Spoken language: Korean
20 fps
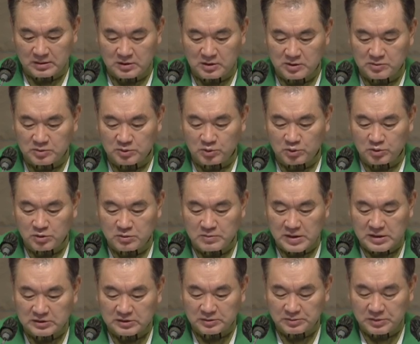여러분 오늘
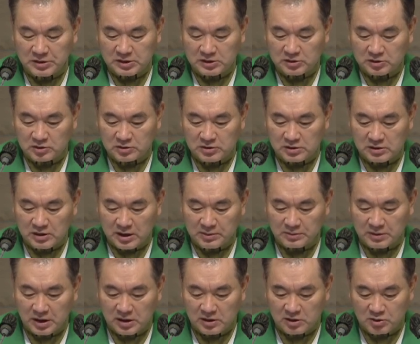말씀 2절을
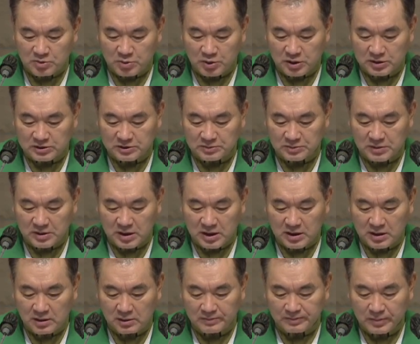함께
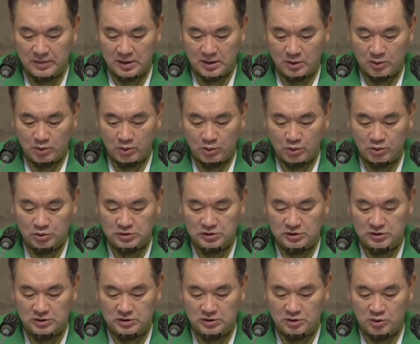읽어보겠습니다.
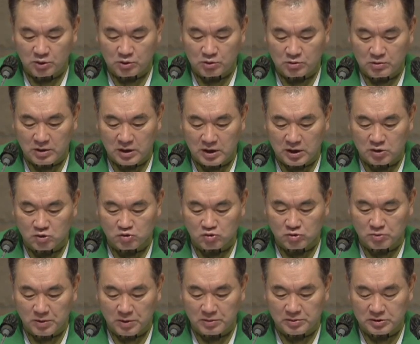오직 여호와의
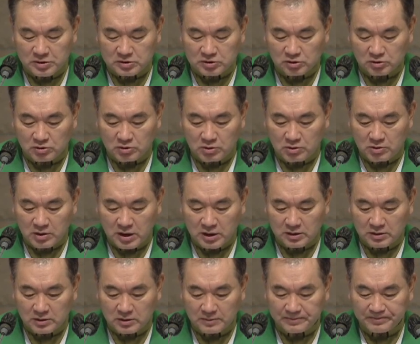율법을
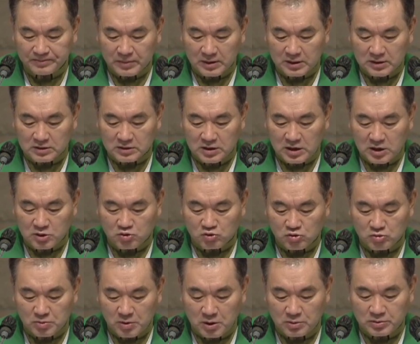즐거워하여 그의
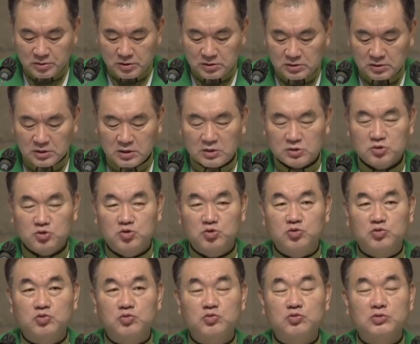율법을
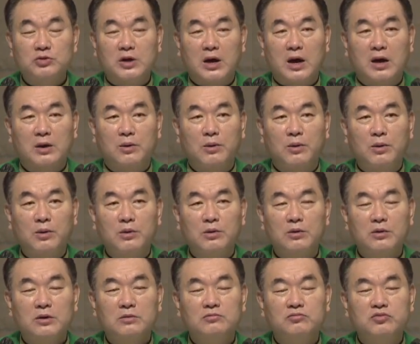
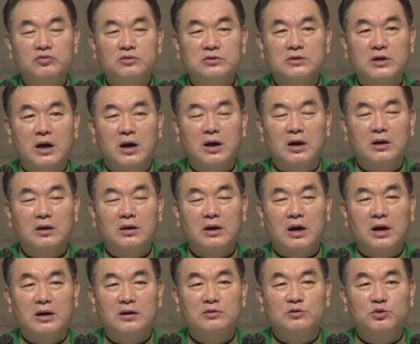주야로
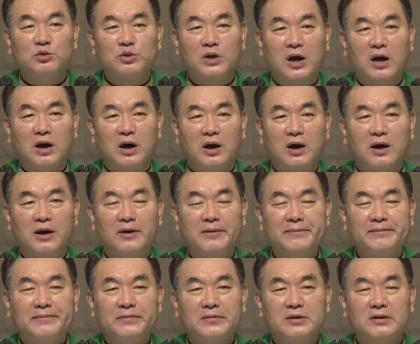묵상하는도다.
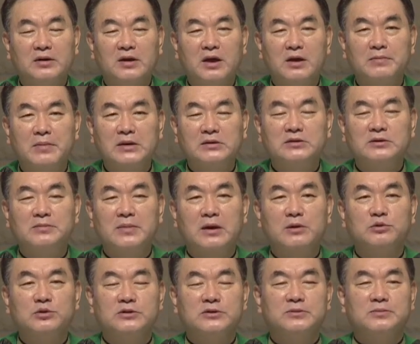이렇게
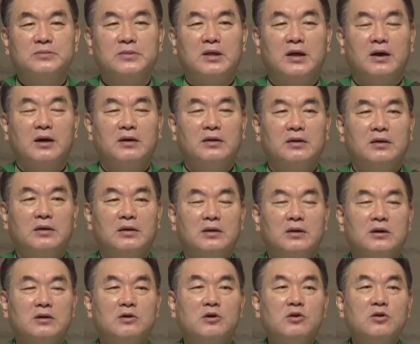말씀하고 있습니다.
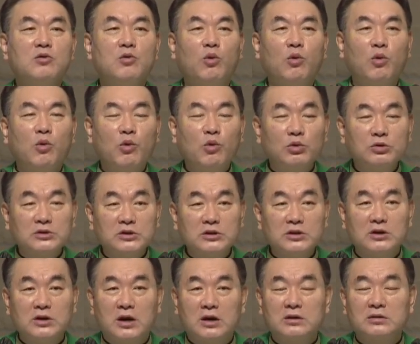여기
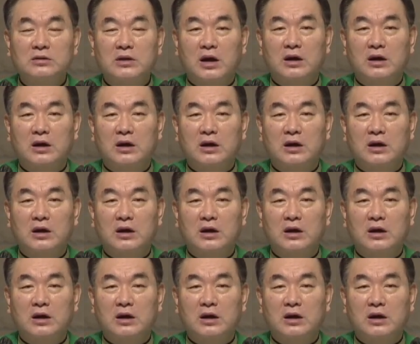오직이라는